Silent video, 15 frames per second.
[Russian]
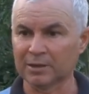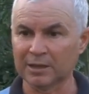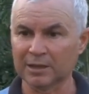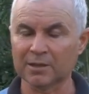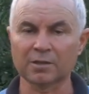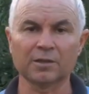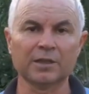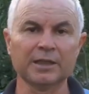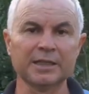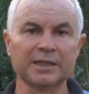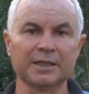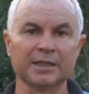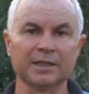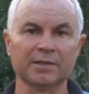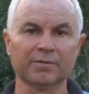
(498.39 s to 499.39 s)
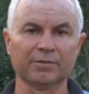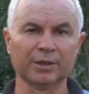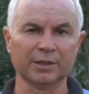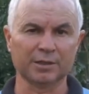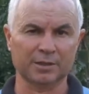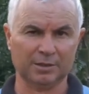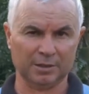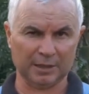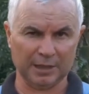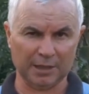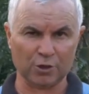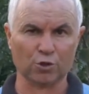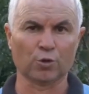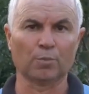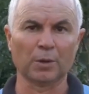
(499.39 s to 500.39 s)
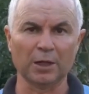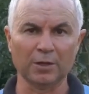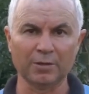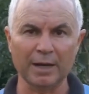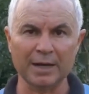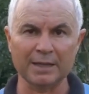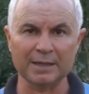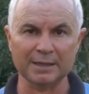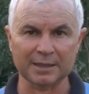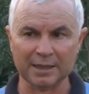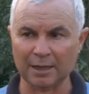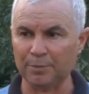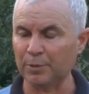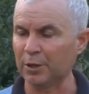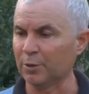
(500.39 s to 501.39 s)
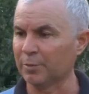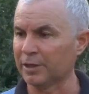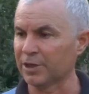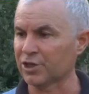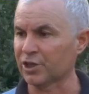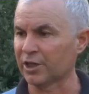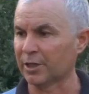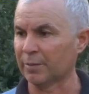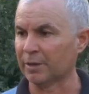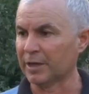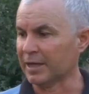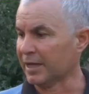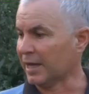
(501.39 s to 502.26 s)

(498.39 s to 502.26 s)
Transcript: да, если вы хорошо поливаете капельным орошением,